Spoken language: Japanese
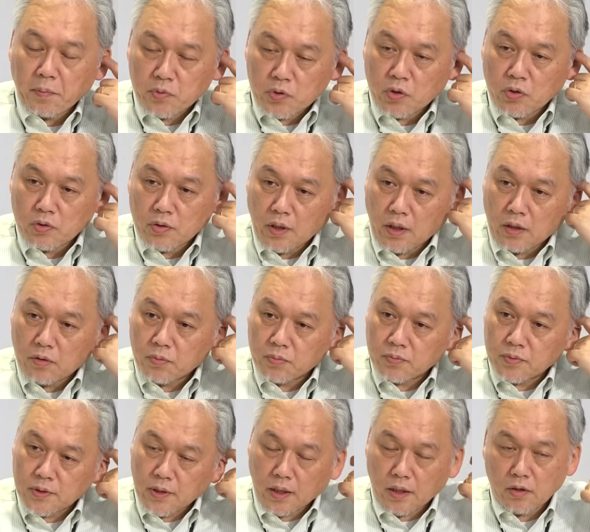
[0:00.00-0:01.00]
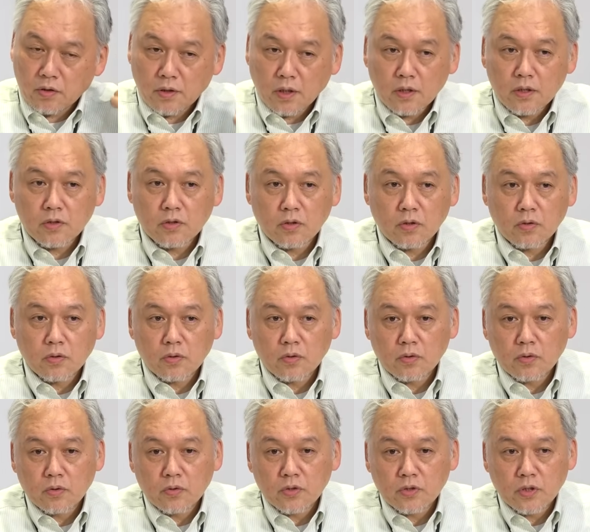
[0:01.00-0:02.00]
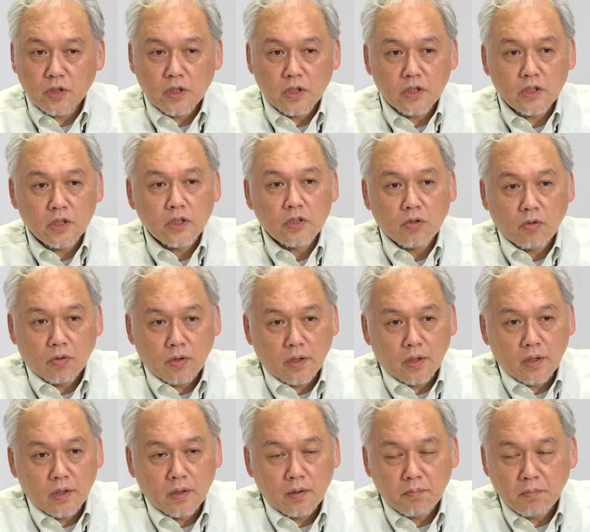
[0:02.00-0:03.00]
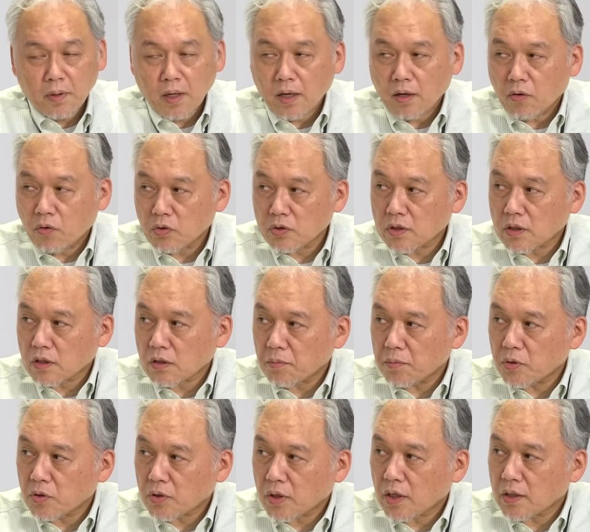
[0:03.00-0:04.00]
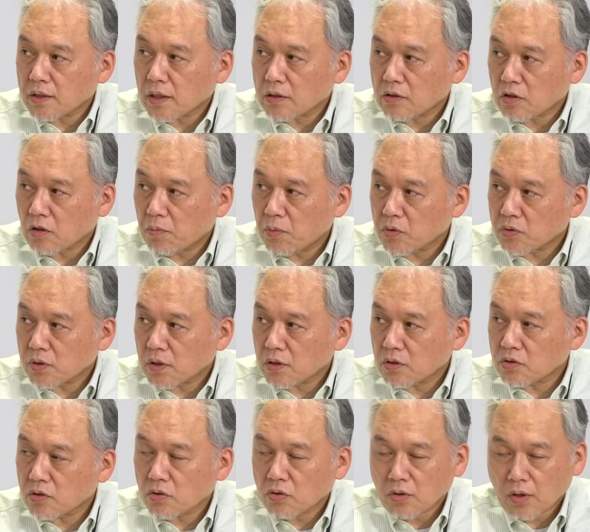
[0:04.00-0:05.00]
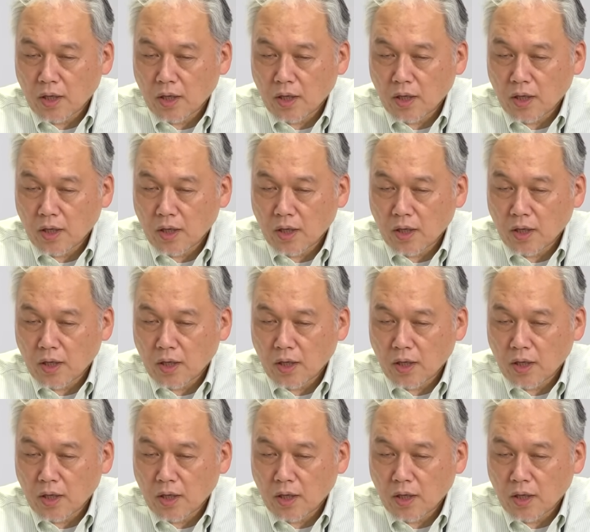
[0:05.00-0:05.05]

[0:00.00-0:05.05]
あもちろんだからさっき言ったようにその 3G のまあ折りたたみの携帯とか持ってる人と